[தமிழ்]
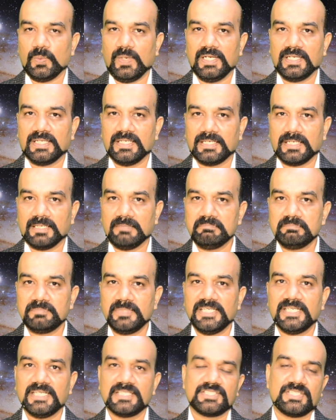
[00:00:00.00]
வாழ்க்கை
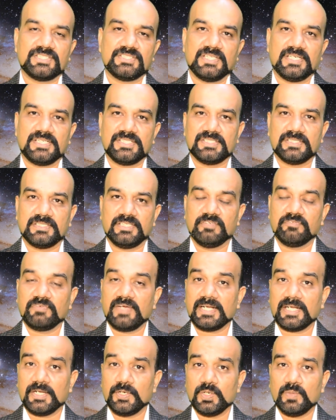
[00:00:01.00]
கம்ப்ளீட்டாக சேஞ்ச் ஆகிடுச்சு
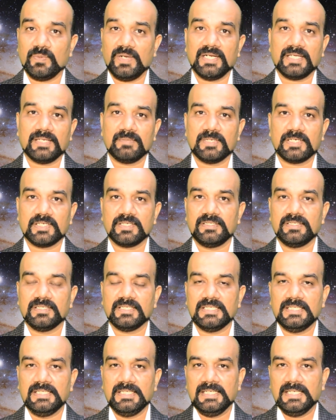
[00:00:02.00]
இன்ஃபேக்ட் என்னோடய வாழ்க்கை மட்டும்
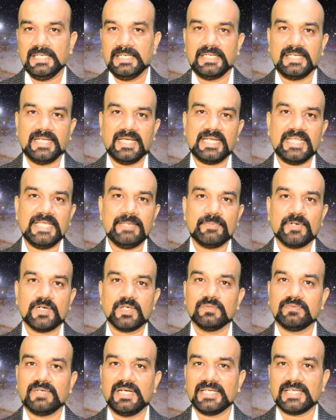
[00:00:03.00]
இல்லை நிறைய
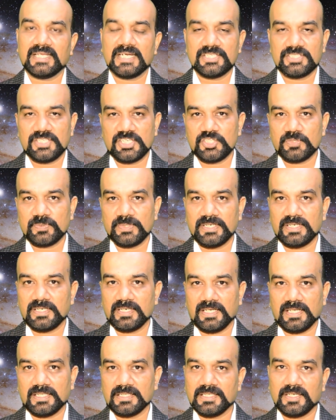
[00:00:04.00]
பேரோட வாழ்க்கை நான் சேஞ்ச் பண்ணிகிட்டு
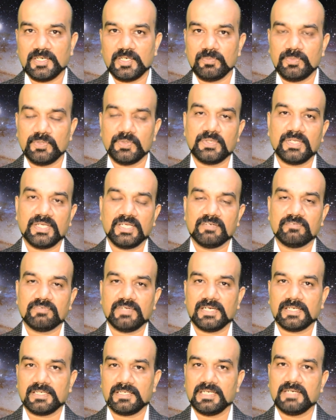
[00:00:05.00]
இருக்கேன் அதுதான் என்னோட பியூட்டி
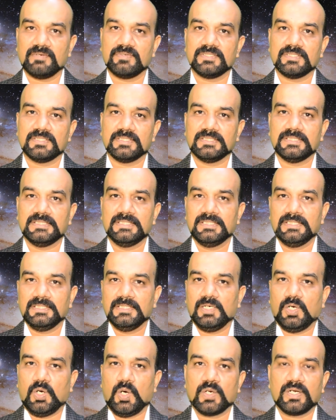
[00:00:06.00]
இன்ஃபேக்ட் நான் வந்து
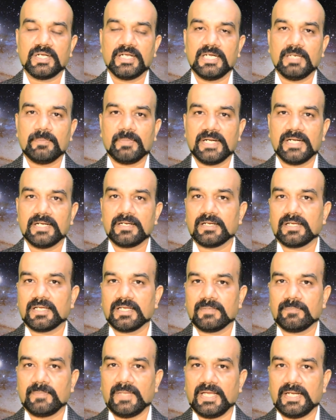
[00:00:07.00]
ஆன்லைனில்
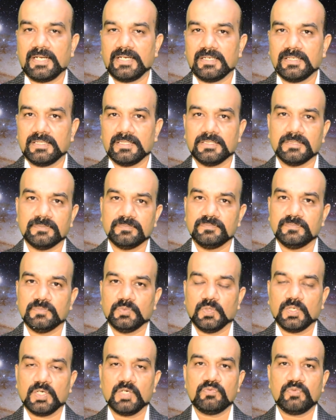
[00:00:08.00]
பண்ணிகிட்ருக்கேன் அண்ட் uh,
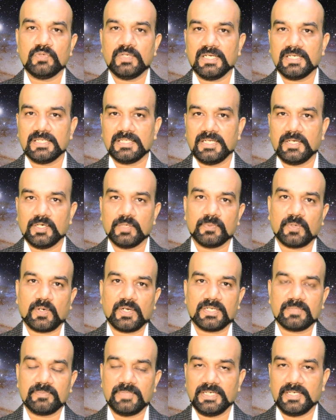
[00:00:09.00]
உலகம் ஃபுல்லாக என்னோடய
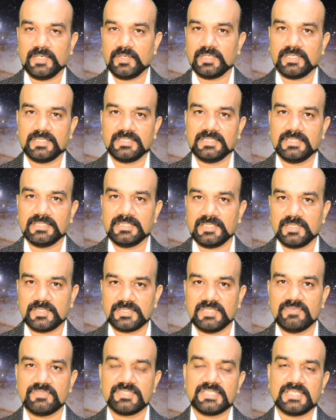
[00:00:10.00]
ப்ராடக்ட் மீன் என்னோட என்னோட
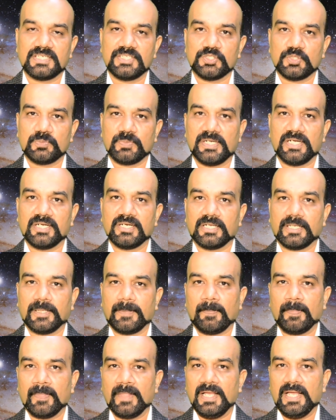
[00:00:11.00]
சர்வீஸை ரீச் அவுட்
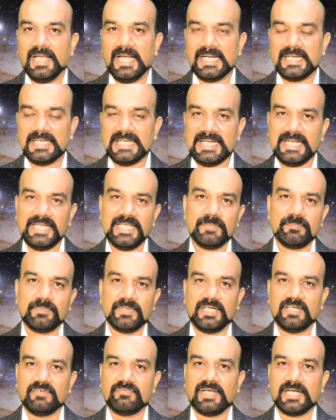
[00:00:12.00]
பண்ணிகிட்ருக்கேன் அண்ட் நிறைய
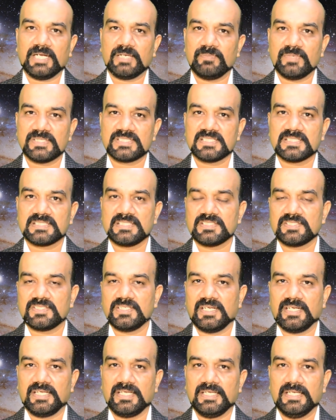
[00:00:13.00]
பேர் இன்ஃபேக்ட் பிஸ்னஸில்
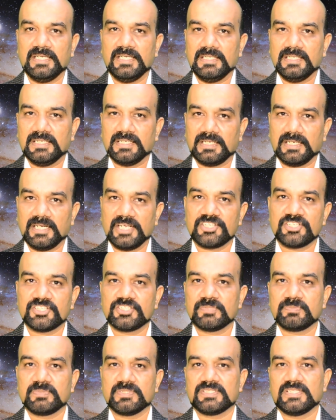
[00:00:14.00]
சரி
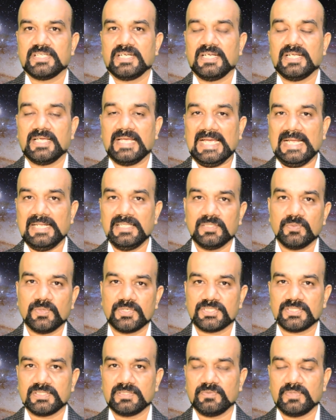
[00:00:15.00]
ரிலேஷன்ஷிப்பில் சரி இல்லை ஹெல்த்
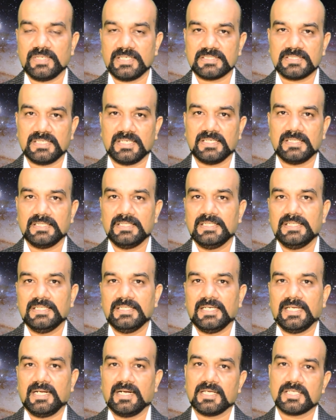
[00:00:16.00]
வைஸ் வைஸில்
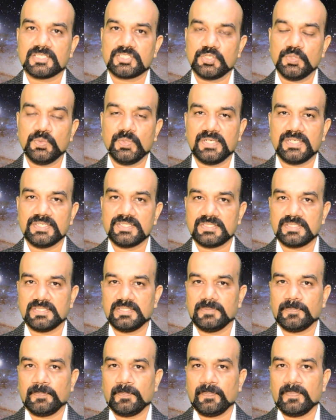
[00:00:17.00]
இல்லைனா
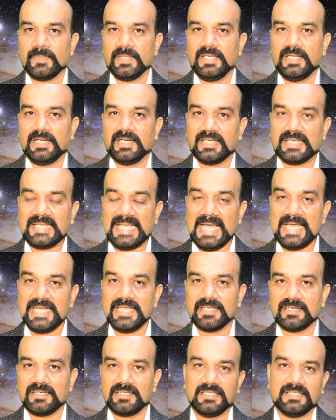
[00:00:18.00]
ஸ்டூடெண்ட்ஸு இல்லைனா
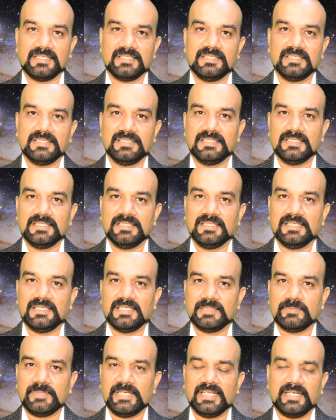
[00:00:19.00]
கேரியரில்
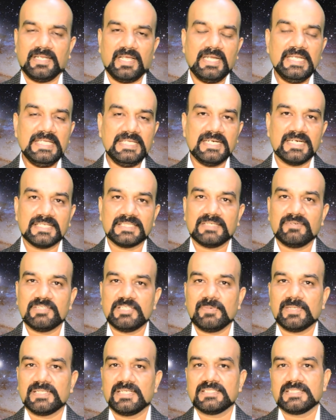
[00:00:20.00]
அந்த மாதிரி நிறைய இடத்துல
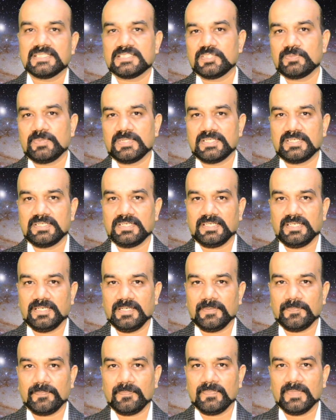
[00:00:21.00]
வந்து பார்த்தீங்கன்னா சக்ஸஸ் பார்த்துட்டு
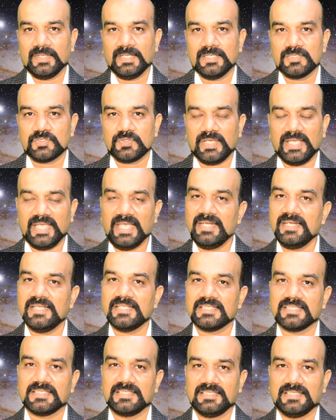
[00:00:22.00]
இருக்காங்க ஸோ
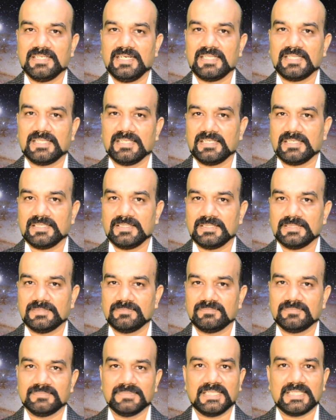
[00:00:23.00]
என்னது அது அந்த
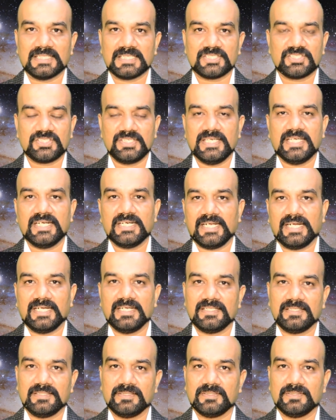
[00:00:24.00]
அந்த சீக்ரெட்
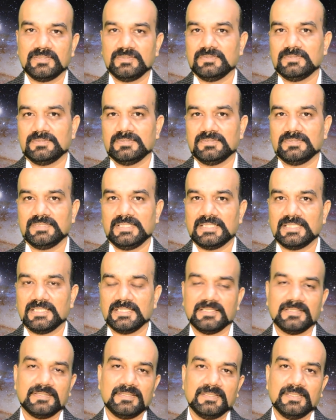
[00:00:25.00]
என்னது அந்த
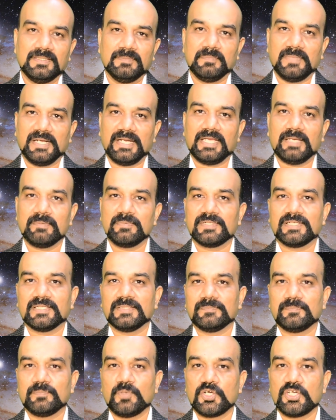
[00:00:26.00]
மறைக்கப்பட்ட
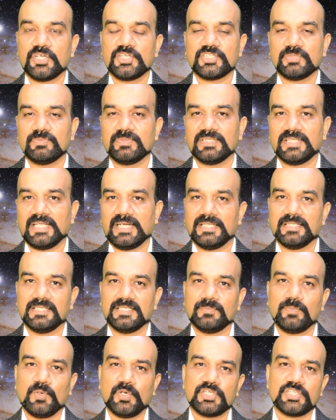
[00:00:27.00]
பொக்கிஷம்ன்றது என்னது
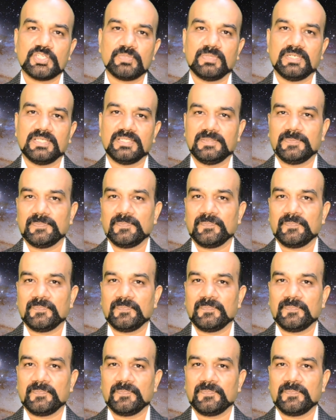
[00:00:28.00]
அந்த பொக்கிஷம் என்னது